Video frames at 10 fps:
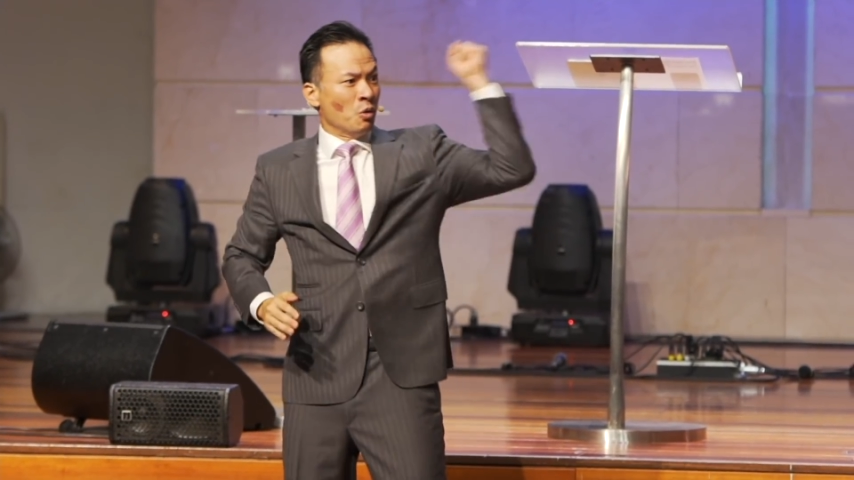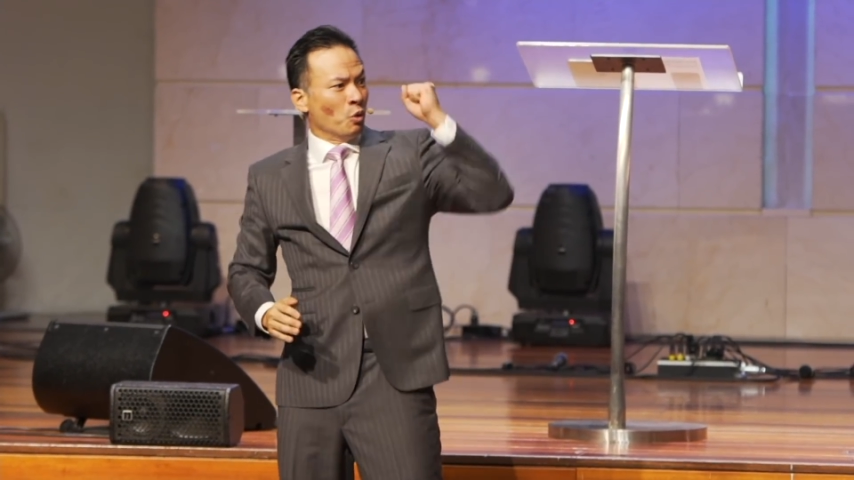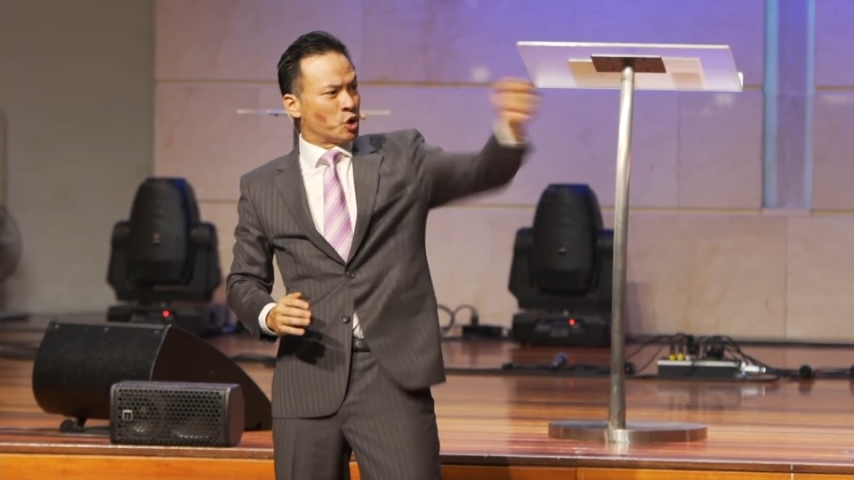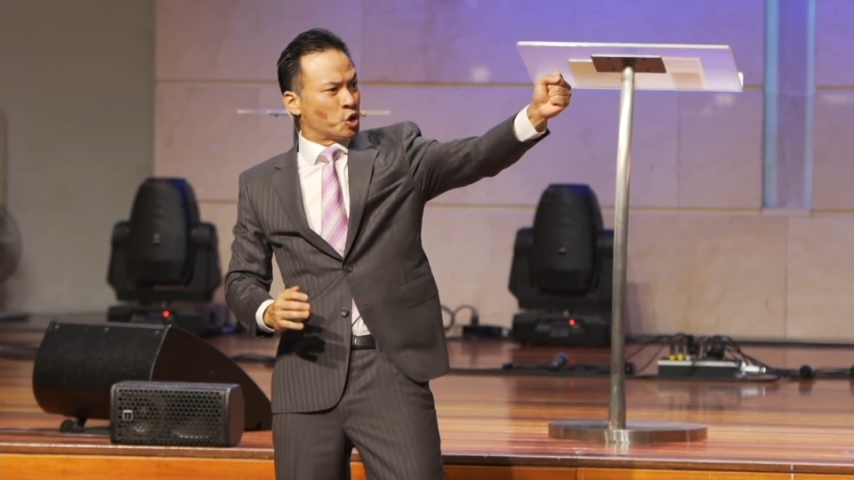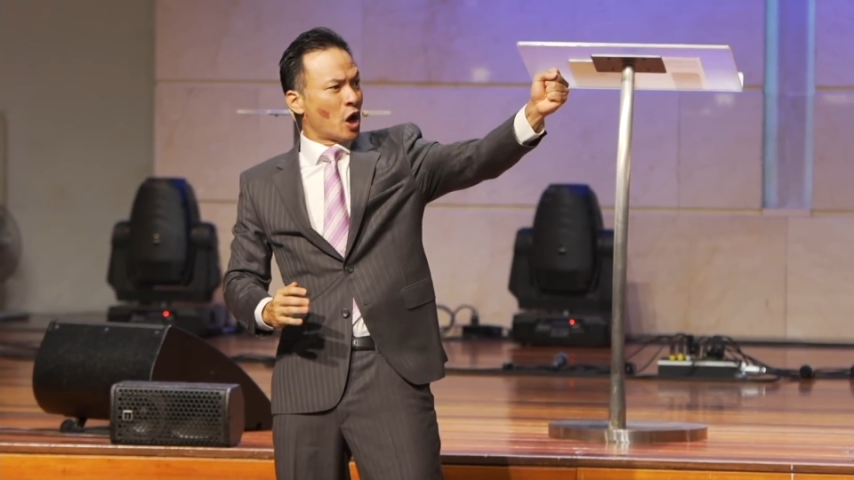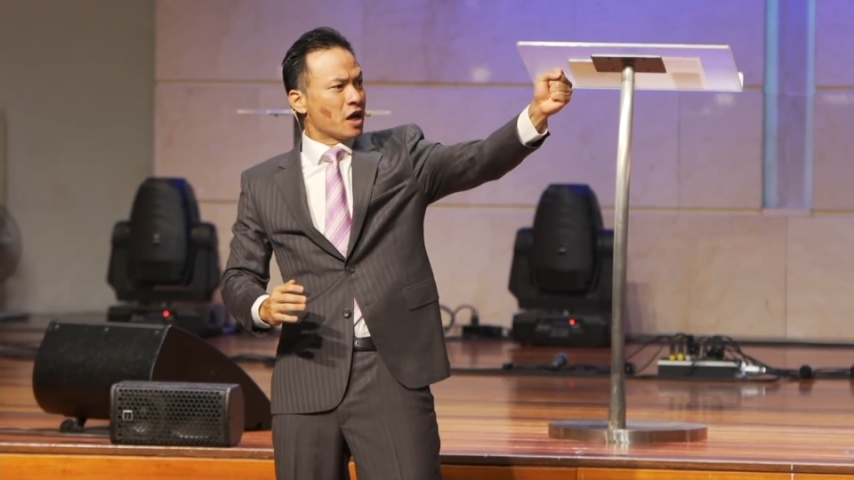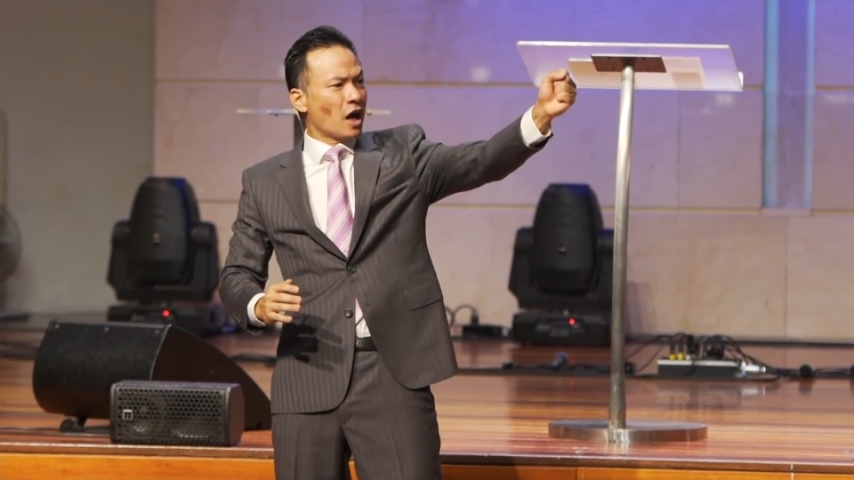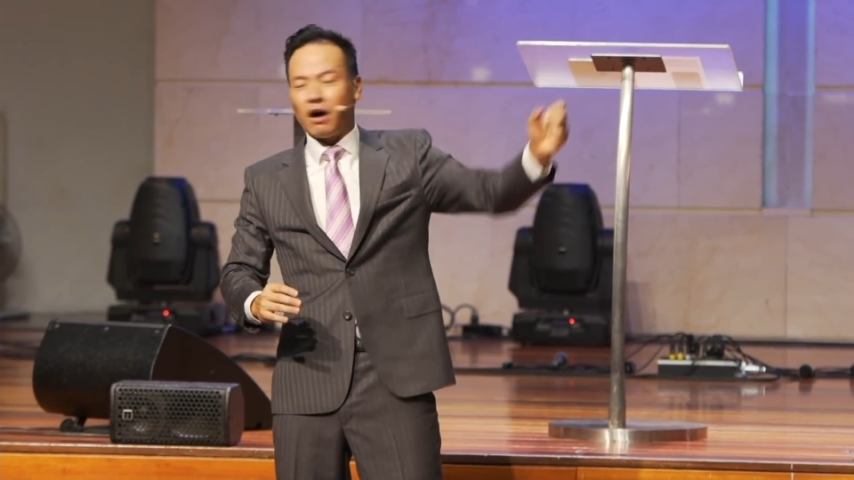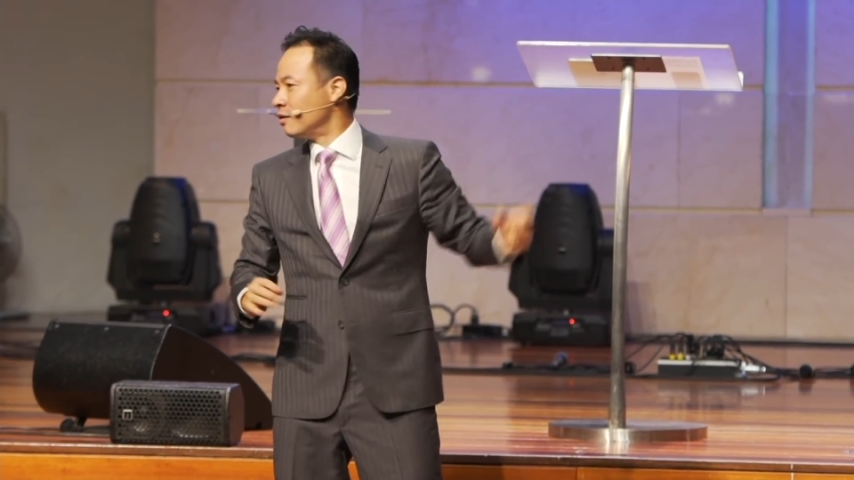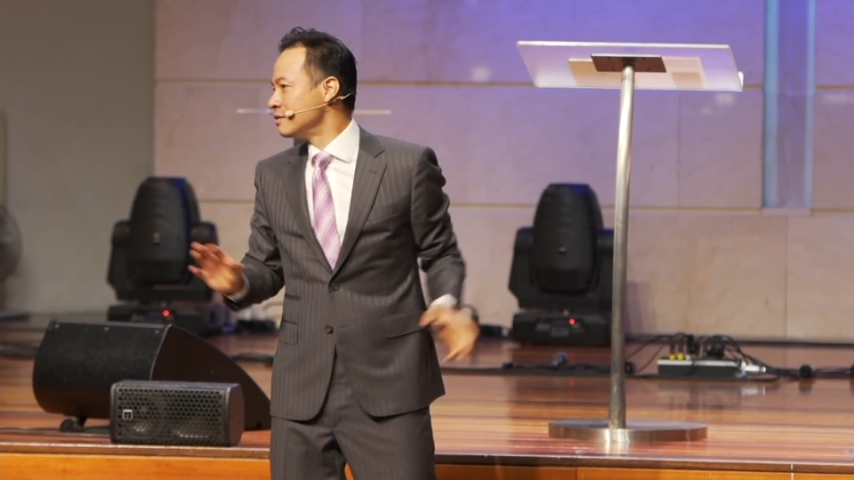我宣
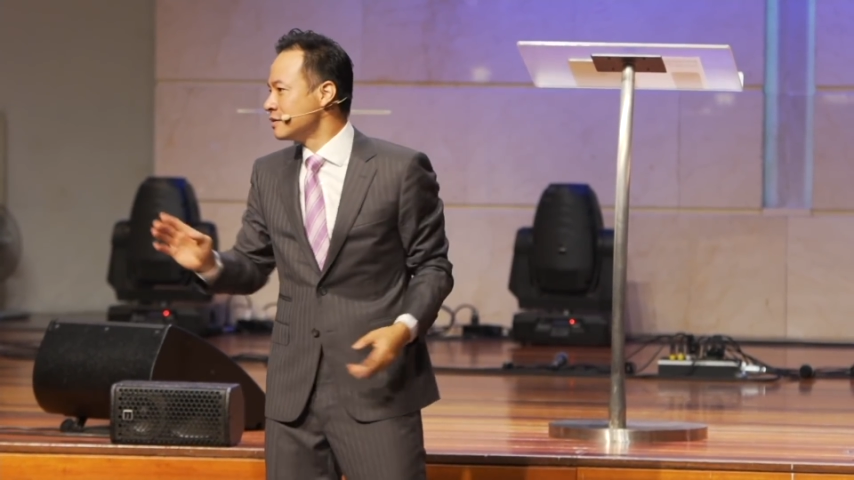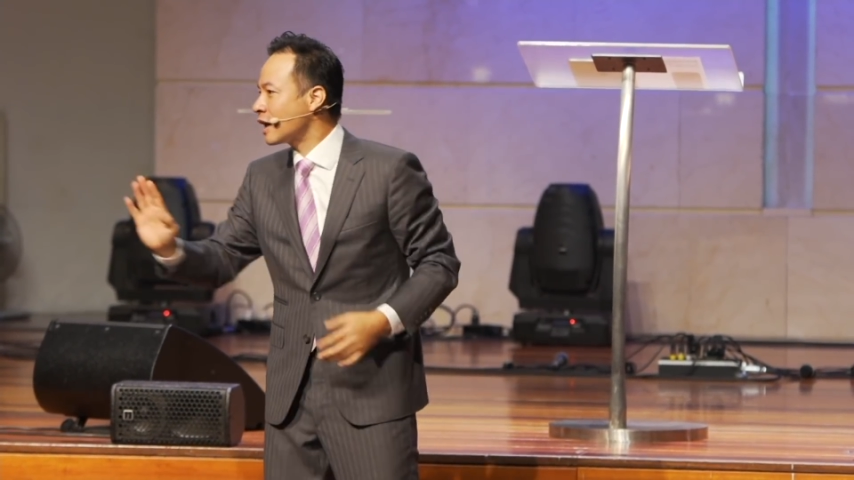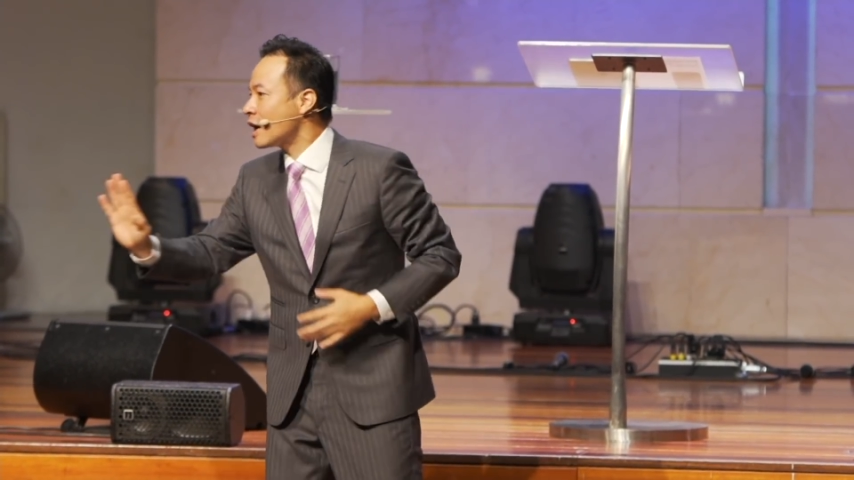告，大